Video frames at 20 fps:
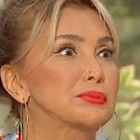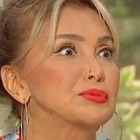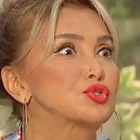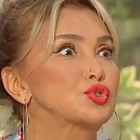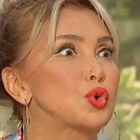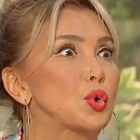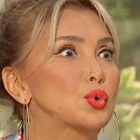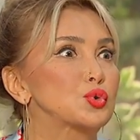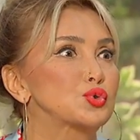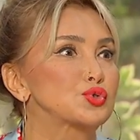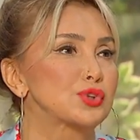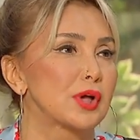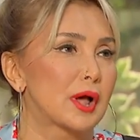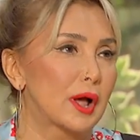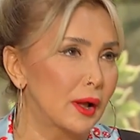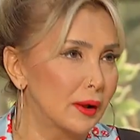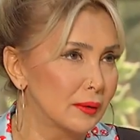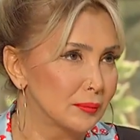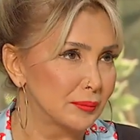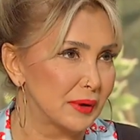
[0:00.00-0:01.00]
ben-
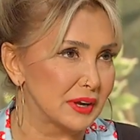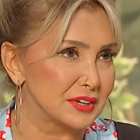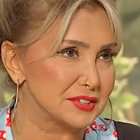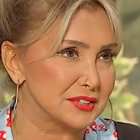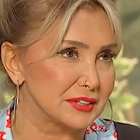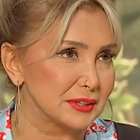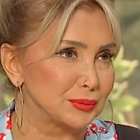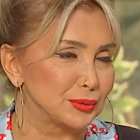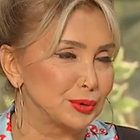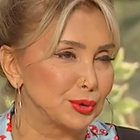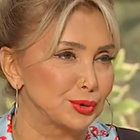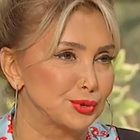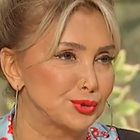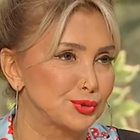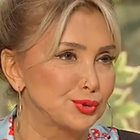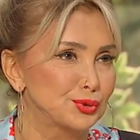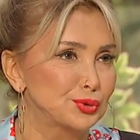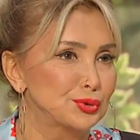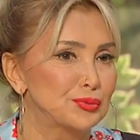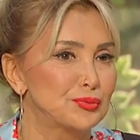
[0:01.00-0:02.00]
1979'da başladı
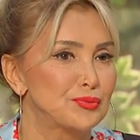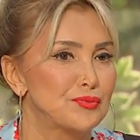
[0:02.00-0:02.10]
biliyorsun.